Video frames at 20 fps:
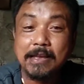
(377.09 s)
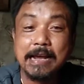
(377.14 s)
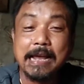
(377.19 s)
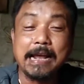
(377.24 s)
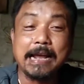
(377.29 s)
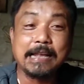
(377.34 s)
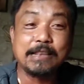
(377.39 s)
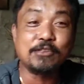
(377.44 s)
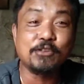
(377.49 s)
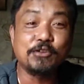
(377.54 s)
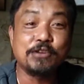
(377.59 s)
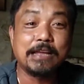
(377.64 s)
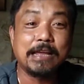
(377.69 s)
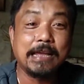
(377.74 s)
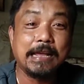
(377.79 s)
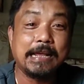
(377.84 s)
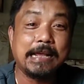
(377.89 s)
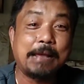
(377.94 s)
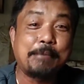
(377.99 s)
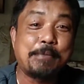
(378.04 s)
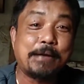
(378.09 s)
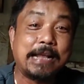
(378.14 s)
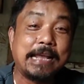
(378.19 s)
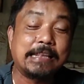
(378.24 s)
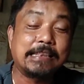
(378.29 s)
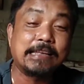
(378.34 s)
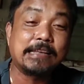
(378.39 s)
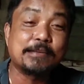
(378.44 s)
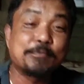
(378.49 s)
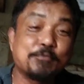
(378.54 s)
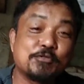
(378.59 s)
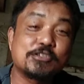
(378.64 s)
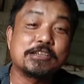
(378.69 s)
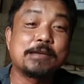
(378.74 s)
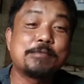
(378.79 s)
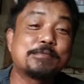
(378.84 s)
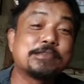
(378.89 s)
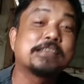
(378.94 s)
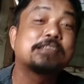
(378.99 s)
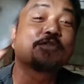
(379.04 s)
Kaya katong ipakita rin po sa
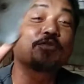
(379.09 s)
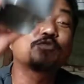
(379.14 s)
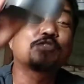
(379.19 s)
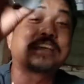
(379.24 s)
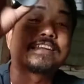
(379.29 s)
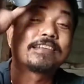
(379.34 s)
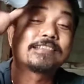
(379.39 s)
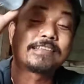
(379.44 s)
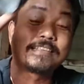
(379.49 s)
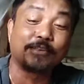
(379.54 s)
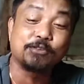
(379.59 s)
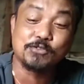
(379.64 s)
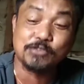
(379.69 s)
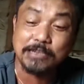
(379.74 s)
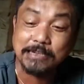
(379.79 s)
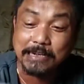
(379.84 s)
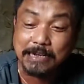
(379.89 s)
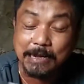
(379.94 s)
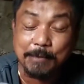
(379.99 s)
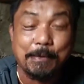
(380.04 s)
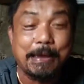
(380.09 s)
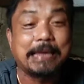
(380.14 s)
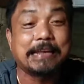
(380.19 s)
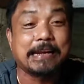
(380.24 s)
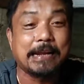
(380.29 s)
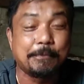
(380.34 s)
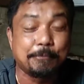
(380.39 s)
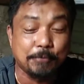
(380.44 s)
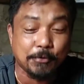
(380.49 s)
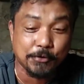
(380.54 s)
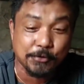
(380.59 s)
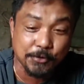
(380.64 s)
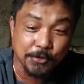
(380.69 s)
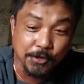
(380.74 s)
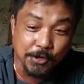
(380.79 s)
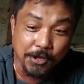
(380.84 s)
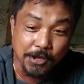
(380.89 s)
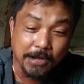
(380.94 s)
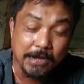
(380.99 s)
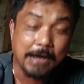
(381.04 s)
KMJS, usar sa nabayran po,
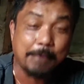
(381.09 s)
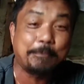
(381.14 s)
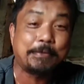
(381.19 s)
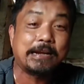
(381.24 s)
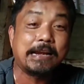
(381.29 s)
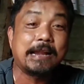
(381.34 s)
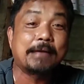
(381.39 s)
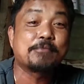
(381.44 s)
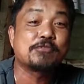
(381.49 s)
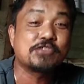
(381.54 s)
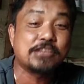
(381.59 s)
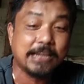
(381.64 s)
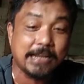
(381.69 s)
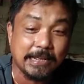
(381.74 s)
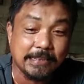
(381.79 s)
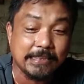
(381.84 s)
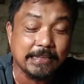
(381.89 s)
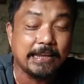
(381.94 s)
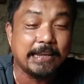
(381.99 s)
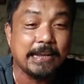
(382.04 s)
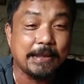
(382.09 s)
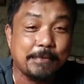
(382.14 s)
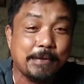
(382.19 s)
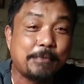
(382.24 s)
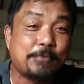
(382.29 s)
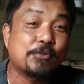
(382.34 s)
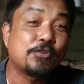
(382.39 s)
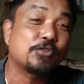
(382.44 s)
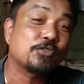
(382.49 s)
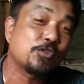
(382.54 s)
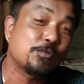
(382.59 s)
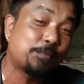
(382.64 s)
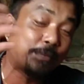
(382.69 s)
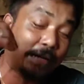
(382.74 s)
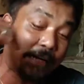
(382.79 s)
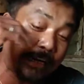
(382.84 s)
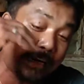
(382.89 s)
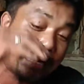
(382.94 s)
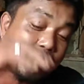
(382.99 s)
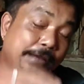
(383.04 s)
nga para lang musikat ang ilang mga produkto
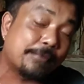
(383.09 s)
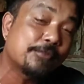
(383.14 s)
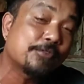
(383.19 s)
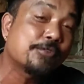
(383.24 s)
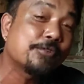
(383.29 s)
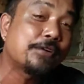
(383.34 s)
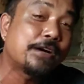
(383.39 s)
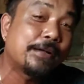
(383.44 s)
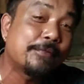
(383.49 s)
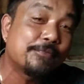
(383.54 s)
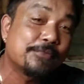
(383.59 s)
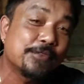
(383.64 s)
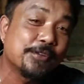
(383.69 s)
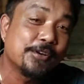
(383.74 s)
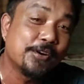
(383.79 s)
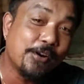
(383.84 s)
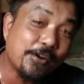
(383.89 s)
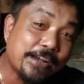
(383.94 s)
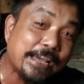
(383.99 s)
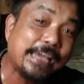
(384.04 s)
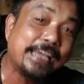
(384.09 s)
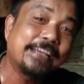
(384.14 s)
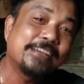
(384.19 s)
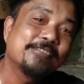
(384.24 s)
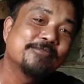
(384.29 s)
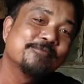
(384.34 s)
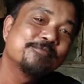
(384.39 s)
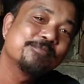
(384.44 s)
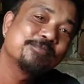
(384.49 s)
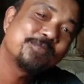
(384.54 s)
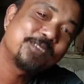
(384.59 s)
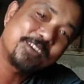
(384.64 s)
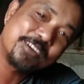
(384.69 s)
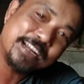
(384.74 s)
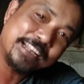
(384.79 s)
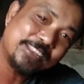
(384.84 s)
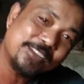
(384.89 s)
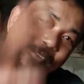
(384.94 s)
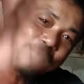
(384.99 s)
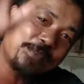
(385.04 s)
para daghan mo kuha. Okay,
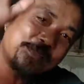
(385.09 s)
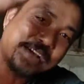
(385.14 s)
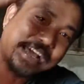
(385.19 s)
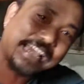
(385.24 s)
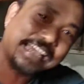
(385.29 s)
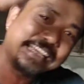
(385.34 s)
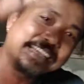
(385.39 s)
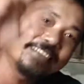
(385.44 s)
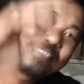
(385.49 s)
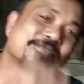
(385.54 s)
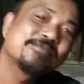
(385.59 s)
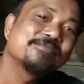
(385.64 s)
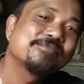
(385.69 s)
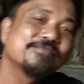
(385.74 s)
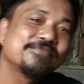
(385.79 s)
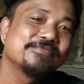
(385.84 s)
Puro to, bye-bye.